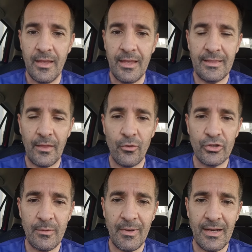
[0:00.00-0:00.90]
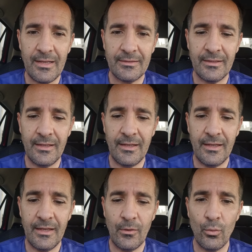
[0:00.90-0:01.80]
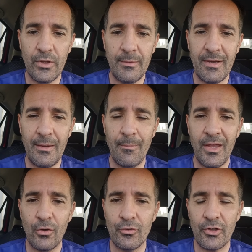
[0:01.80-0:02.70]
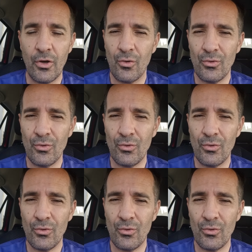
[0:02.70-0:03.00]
Estas dos semanas eh, últimas me he encontrado